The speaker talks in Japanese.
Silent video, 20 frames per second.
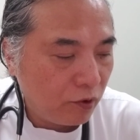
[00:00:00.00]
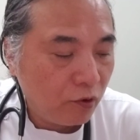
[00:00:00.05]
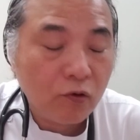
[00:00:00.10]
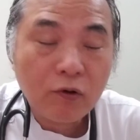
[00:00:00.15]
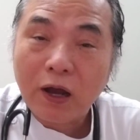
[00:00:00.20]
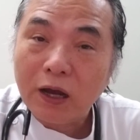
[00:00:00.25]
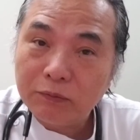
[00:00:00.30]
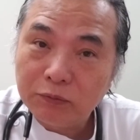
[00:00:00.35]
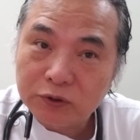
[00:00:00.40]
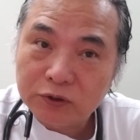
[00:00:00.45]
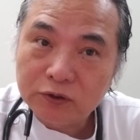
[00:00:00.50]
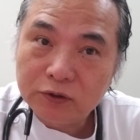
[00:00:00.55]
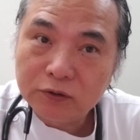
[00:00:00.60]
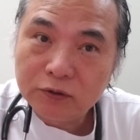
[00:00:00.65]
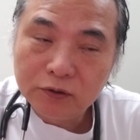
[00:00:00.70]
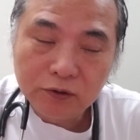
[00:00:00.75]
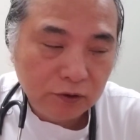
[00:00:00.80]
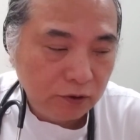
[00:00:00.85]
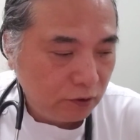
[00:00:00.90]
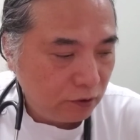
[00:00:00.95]
溶解
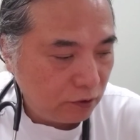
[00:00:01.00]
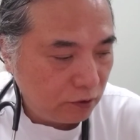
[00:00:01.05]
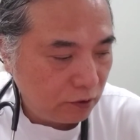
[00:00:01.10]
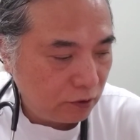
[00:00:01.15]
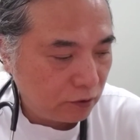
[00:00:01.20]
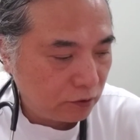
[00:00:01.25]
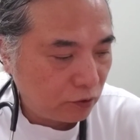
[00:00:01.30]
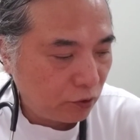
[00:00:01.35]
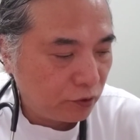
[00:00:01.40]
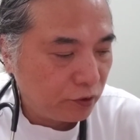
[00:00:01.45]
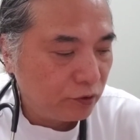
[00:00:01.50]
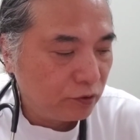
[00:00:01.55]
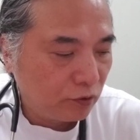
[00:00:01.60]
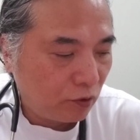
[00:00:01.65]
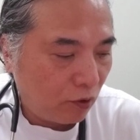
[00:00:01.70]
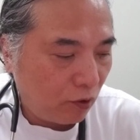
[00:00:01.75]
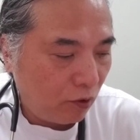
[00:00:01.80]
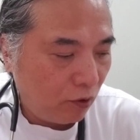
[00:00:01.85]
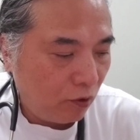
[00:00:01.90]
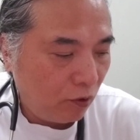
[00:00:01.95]
物という
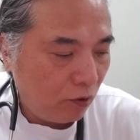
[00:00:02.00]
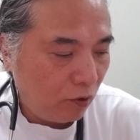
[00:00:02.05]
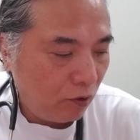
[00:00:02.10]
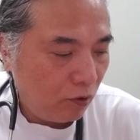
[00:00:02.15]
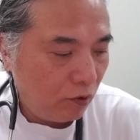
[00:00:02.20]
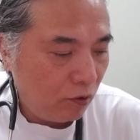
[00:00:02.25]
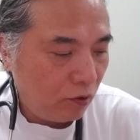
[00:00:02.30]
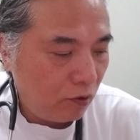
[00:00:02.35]
のを